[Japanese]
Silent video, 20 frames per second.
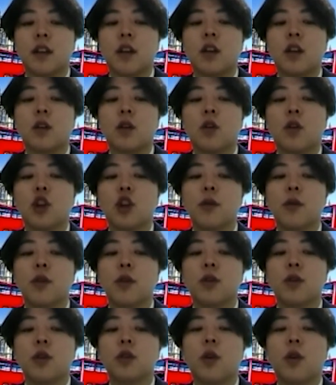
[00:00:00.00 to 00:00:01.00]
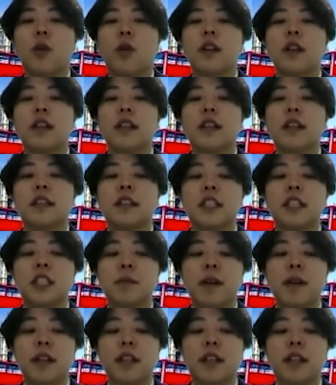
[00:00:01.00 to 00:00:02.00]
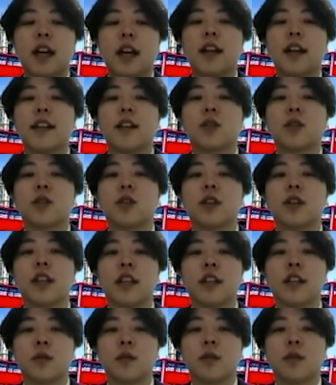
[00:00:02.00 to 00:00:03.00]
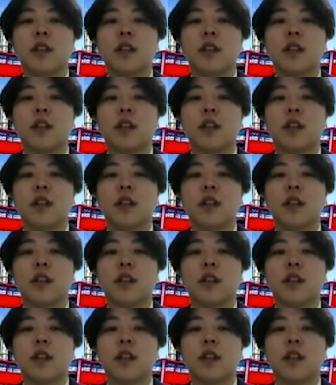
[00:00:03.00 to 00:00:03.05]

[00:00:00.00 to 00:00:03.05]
子どものことを一番に考えることのできる